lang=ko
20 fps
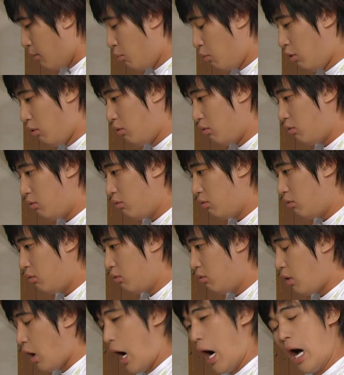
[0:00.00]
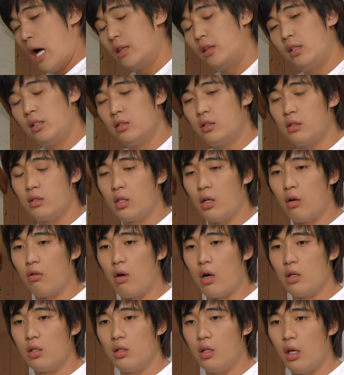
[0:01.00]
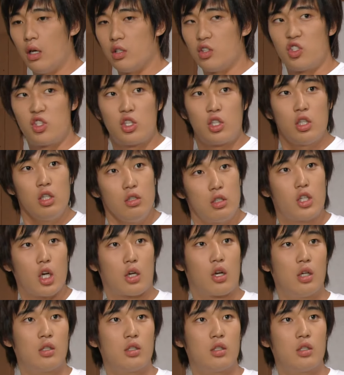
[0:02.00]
뭐 아티스트라고 하는데 진짜